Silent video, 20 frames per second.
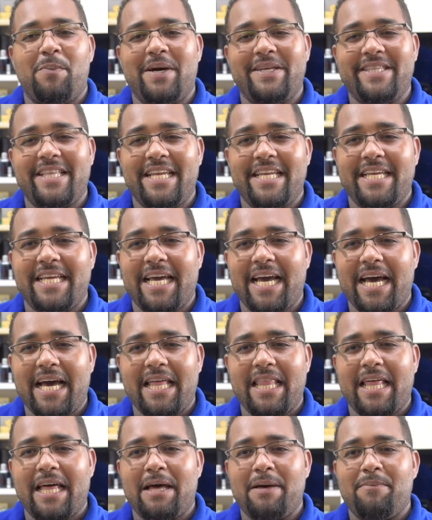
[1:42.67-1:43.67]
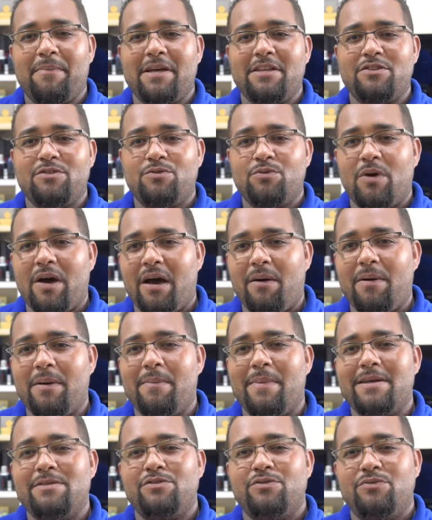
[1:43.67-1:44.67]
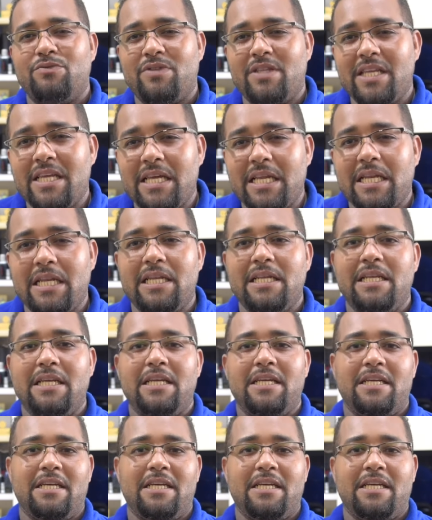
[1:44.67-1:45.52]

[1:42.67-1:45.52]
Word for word: más delicada, más suave, más sutil,